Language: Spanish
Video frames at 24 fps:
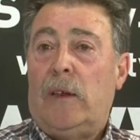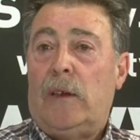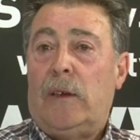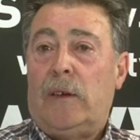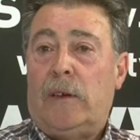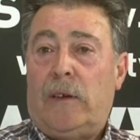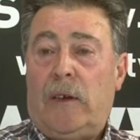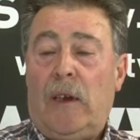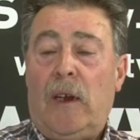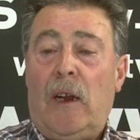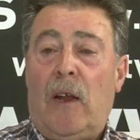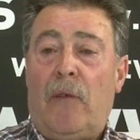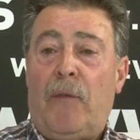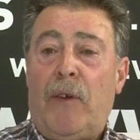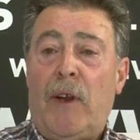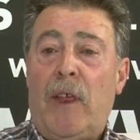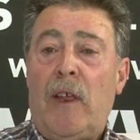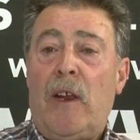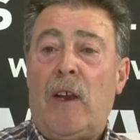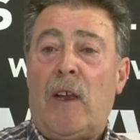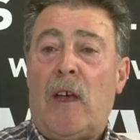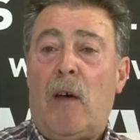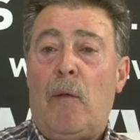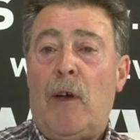Sí, la Feria
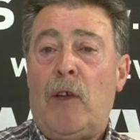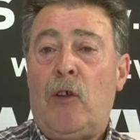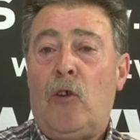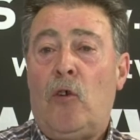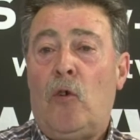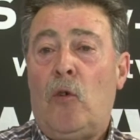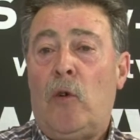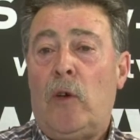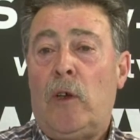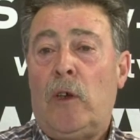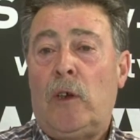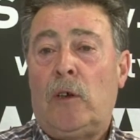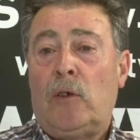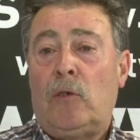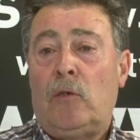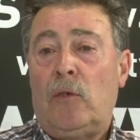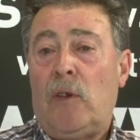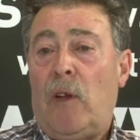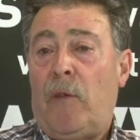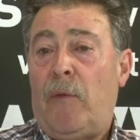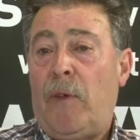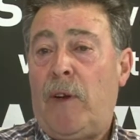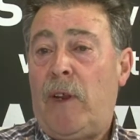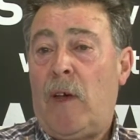del Caballo es
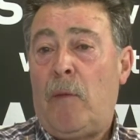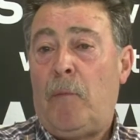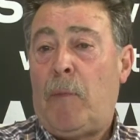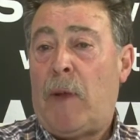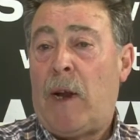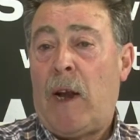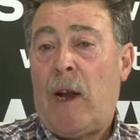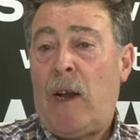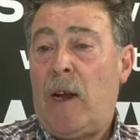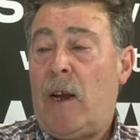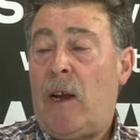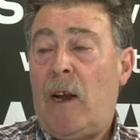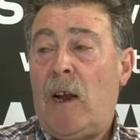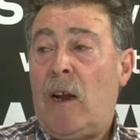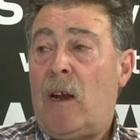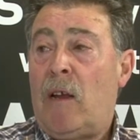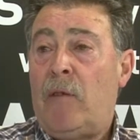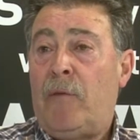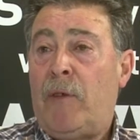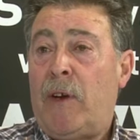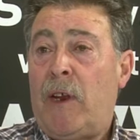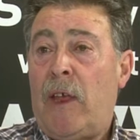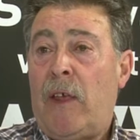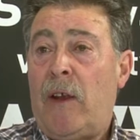una feria paralela a
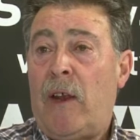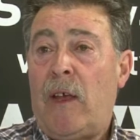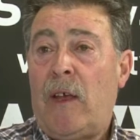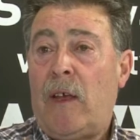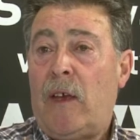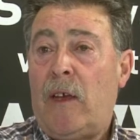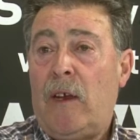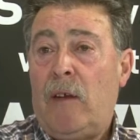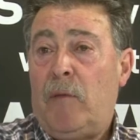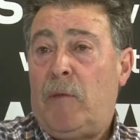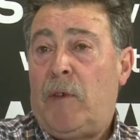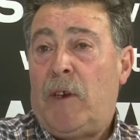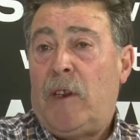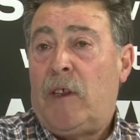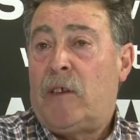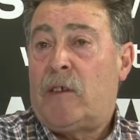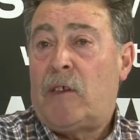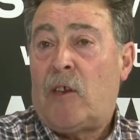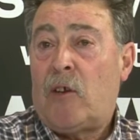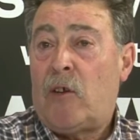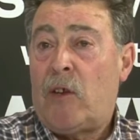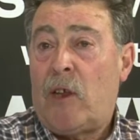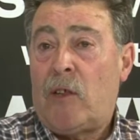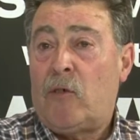la Feria del Ángel, viene
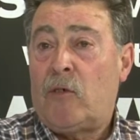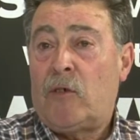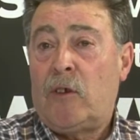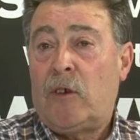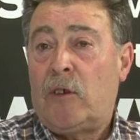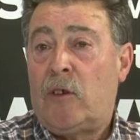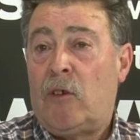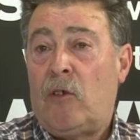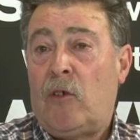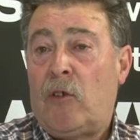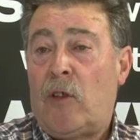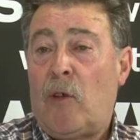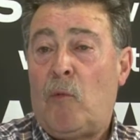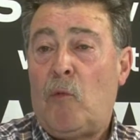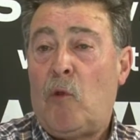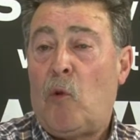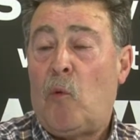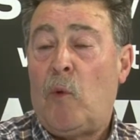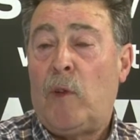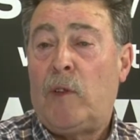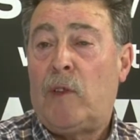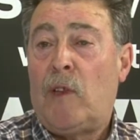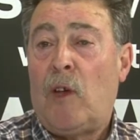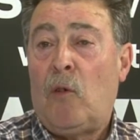desarrollándose, si nos damos
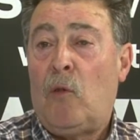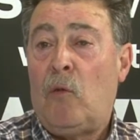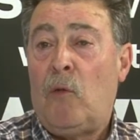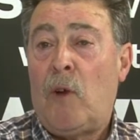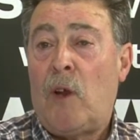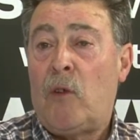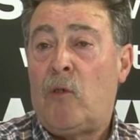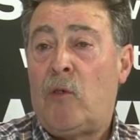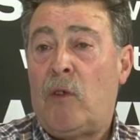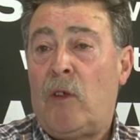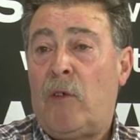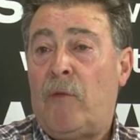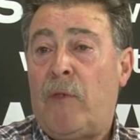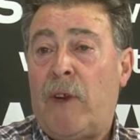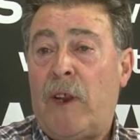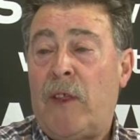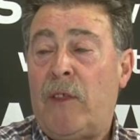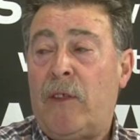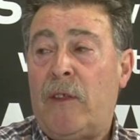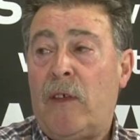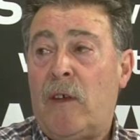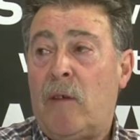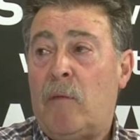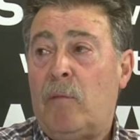cuenta, con un año de
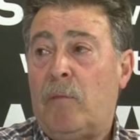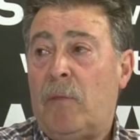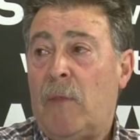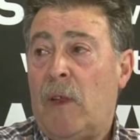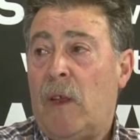diferencia.